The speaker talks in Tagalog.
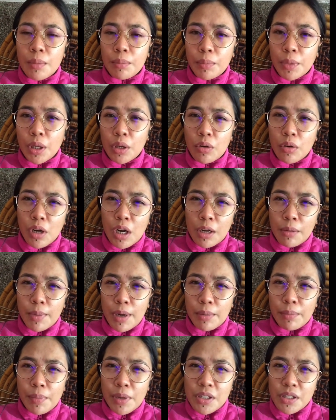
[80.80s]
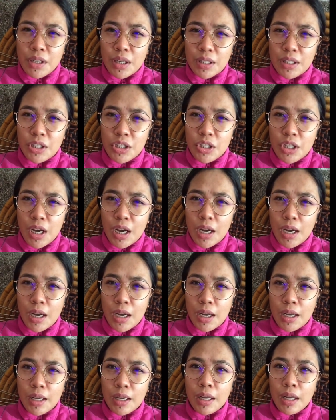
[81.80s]
meron kang bang
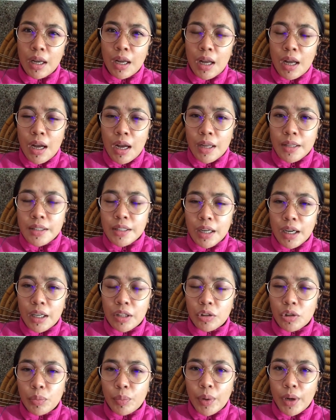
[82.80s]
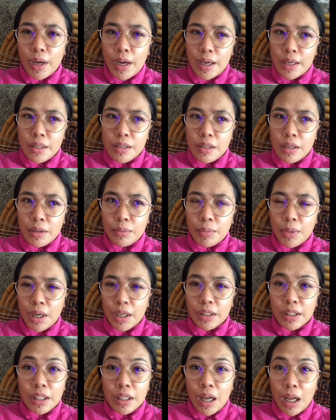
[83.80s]
pasensya, saka ito pa guys, ang
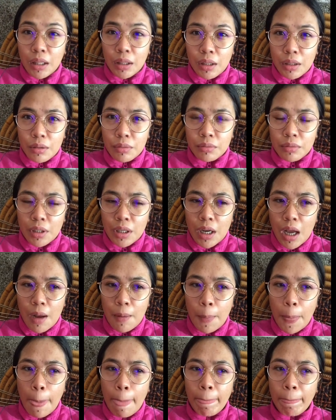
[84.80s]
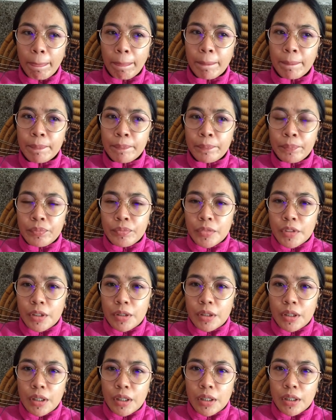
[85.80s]
mga tinatanong nila.
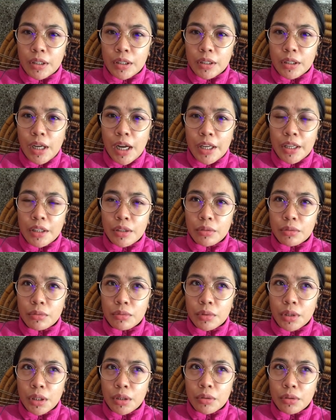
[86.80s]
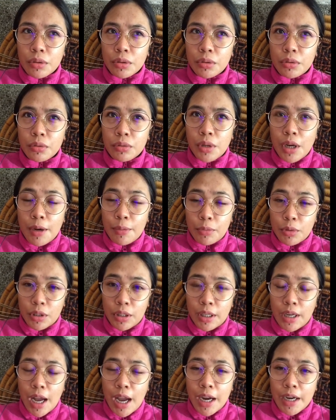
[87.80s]
Uh, gaya nung ano, yung amo
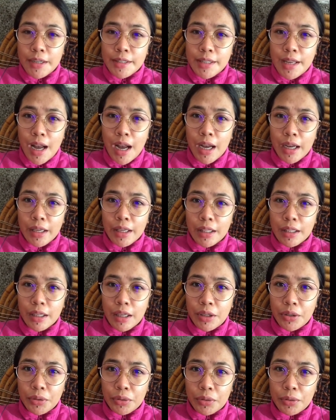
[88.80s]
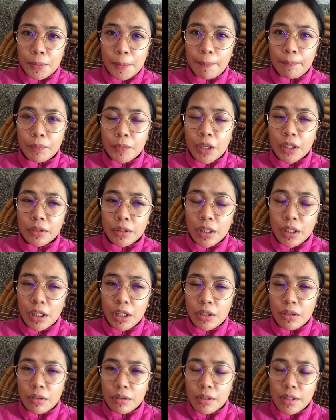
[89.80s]
na na-hire sa akin ngayon, ang
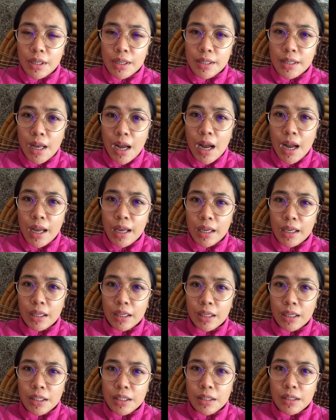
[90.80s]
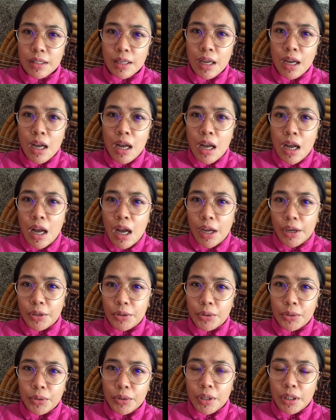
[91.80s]
tinanong niya sa akin is,
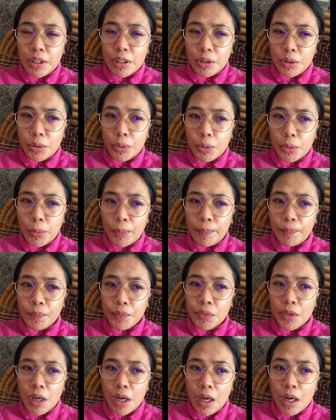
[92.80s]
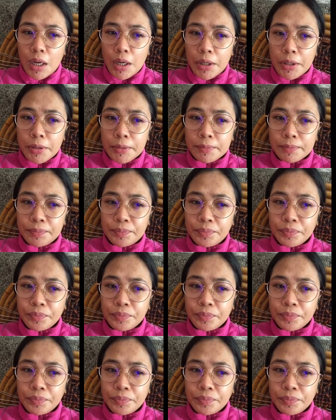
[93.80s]
ano, ganito, um,